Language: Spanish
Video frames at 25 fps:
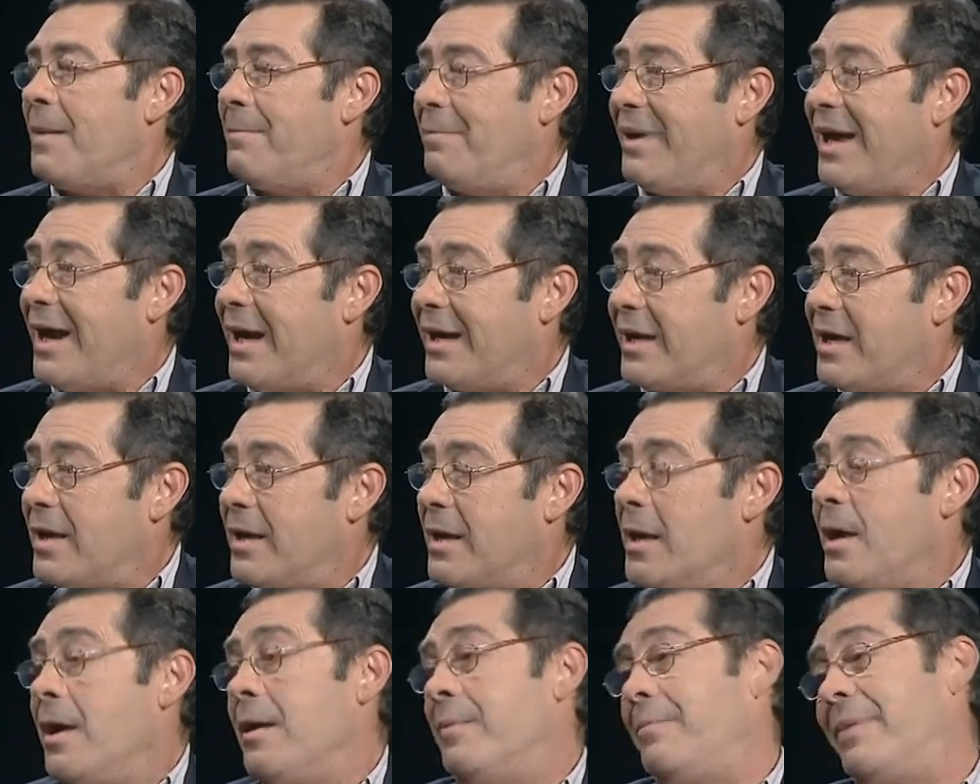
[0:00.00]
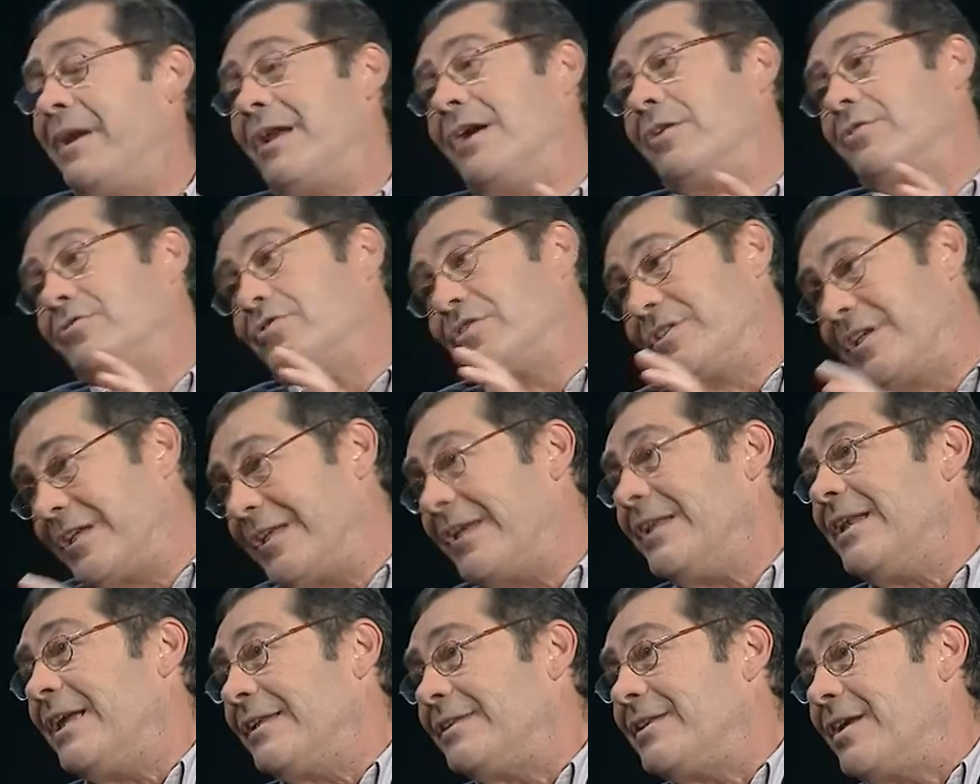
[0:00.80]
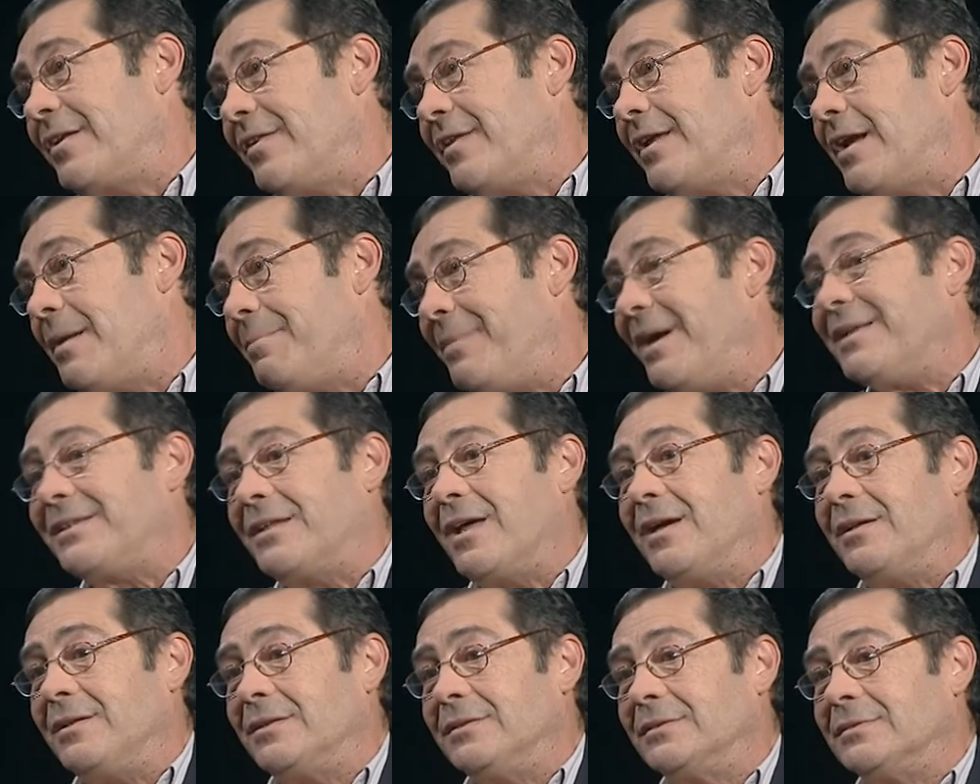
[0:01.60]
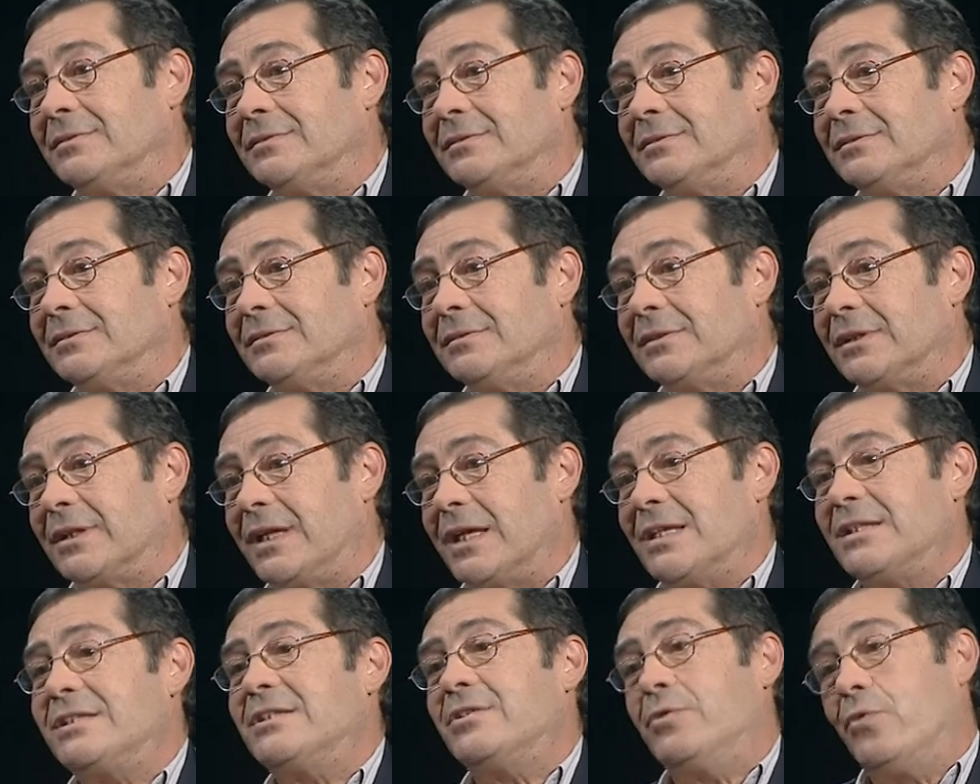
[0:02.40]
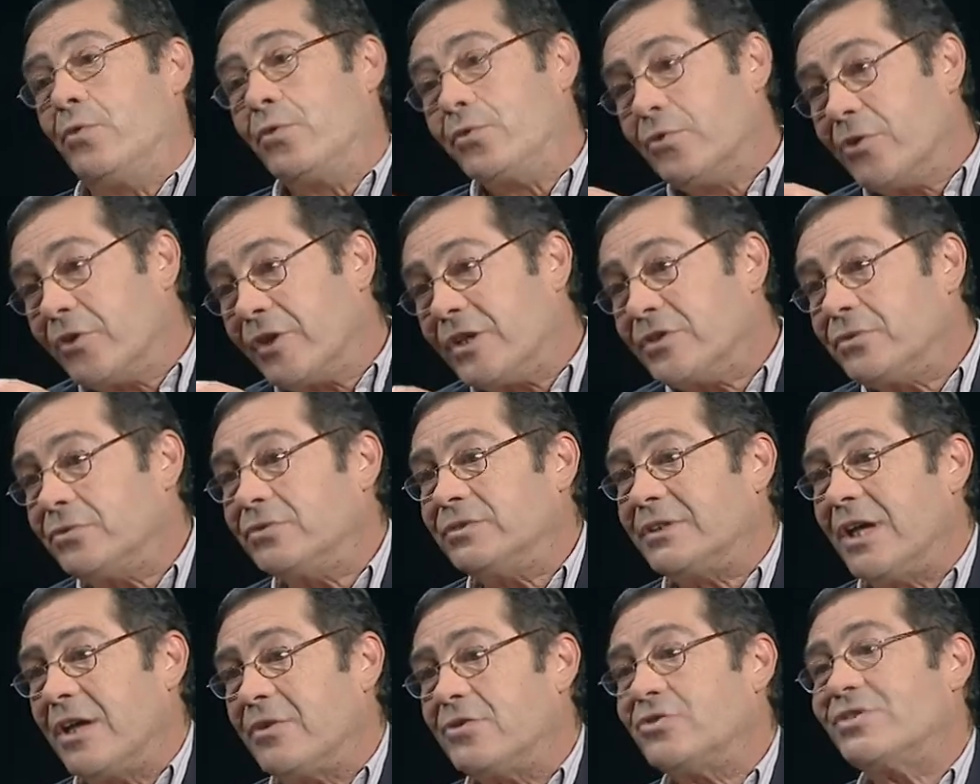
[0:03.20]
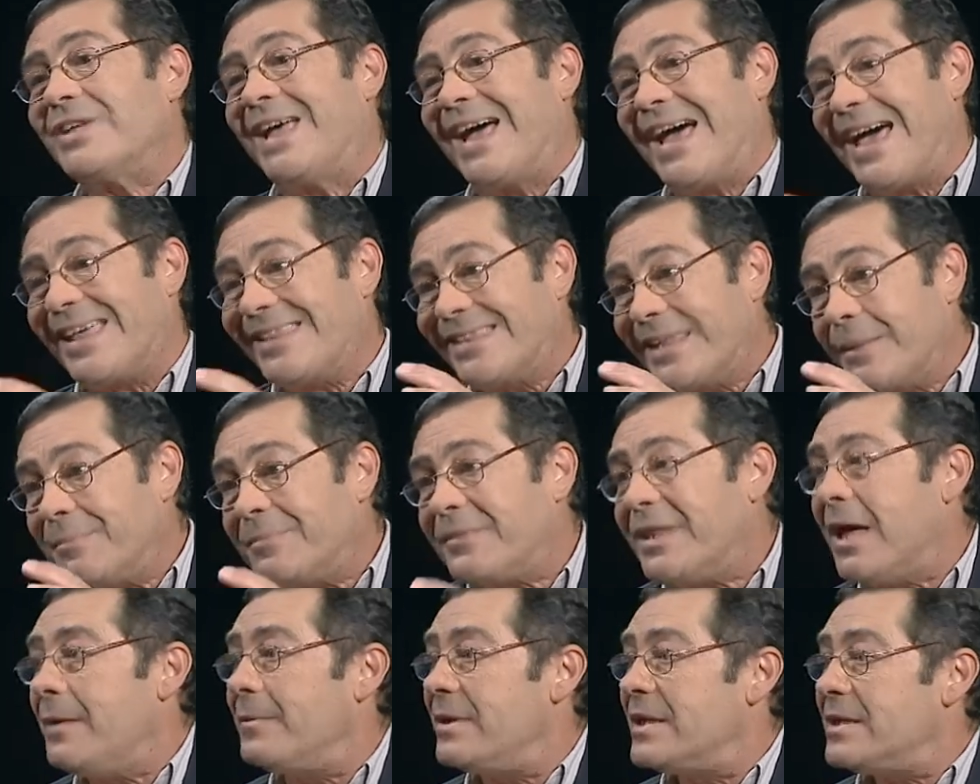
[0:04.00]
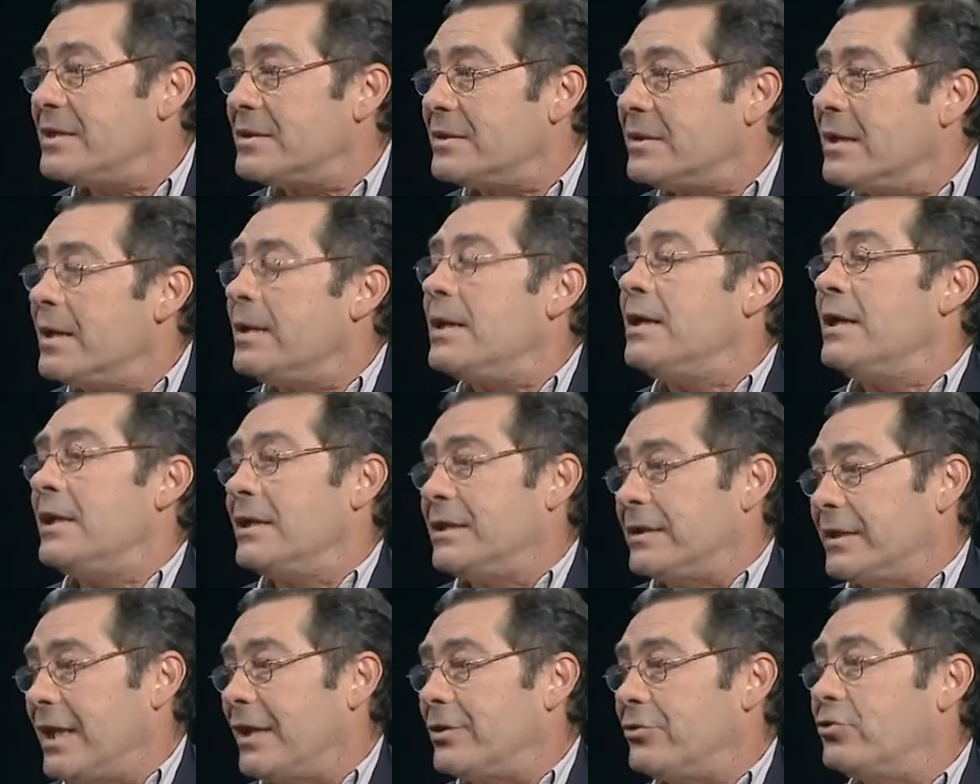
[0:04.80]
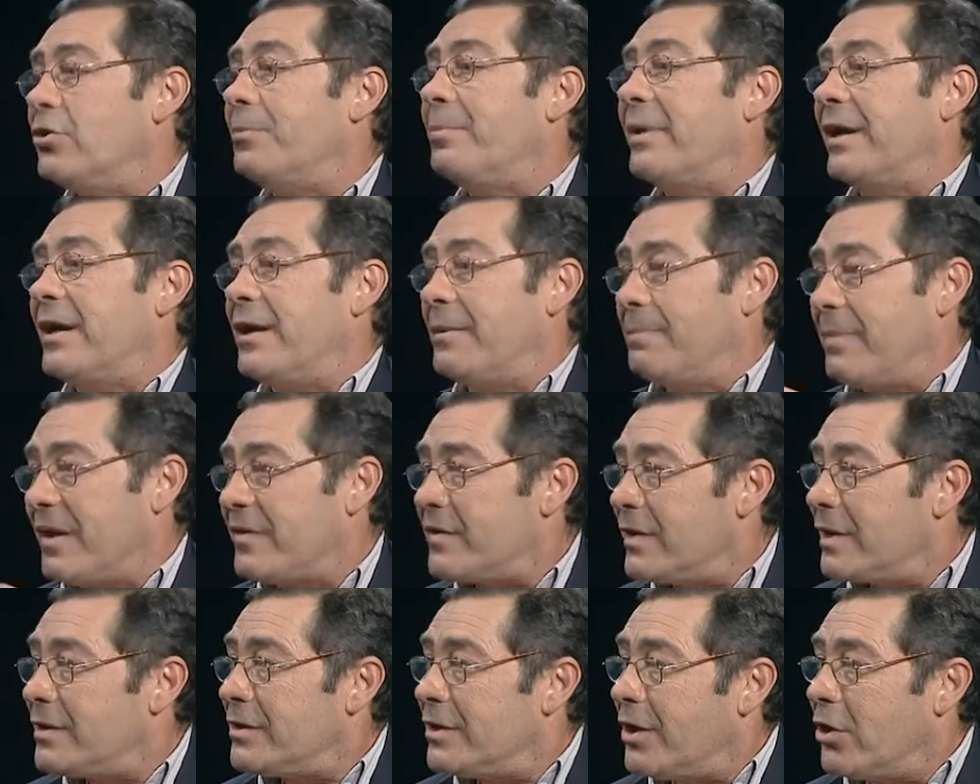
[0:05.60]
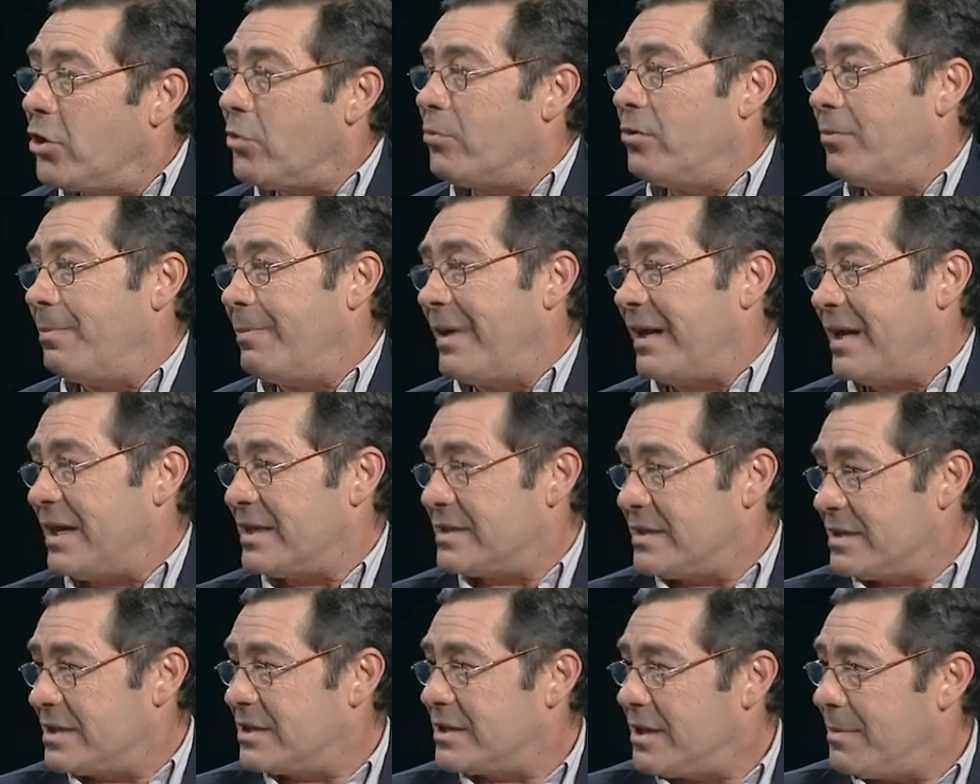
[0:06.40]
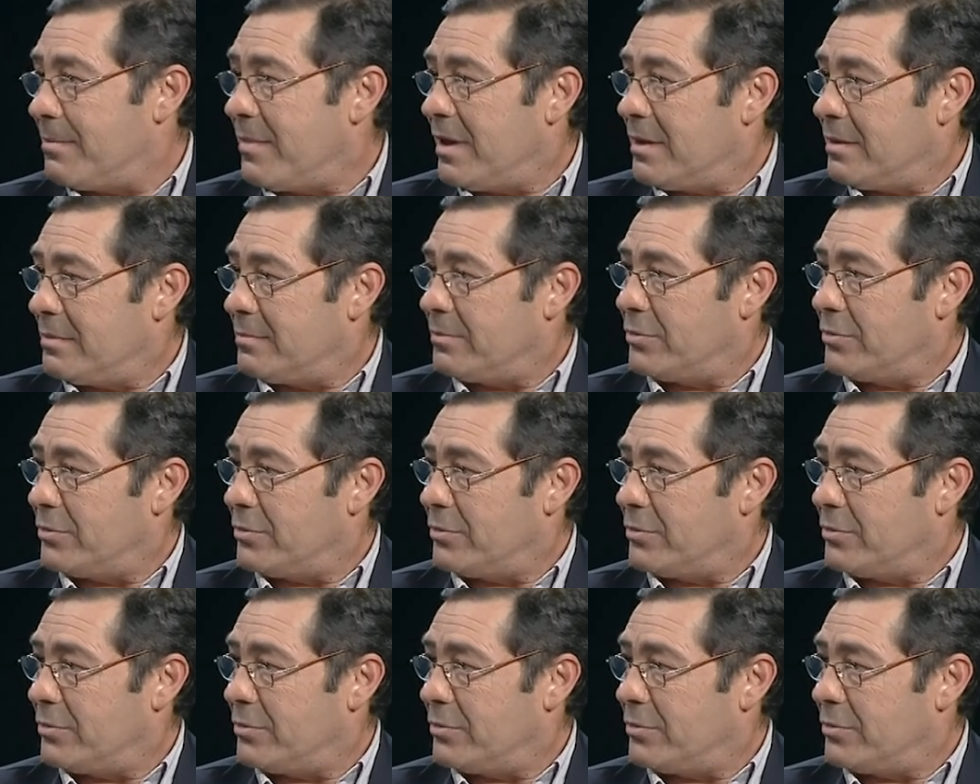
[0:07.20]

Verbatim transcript: ¿Para qué? Para conseguir la tercera pata, que es unos resultados aceptables tanto para el paciente como para el sistema.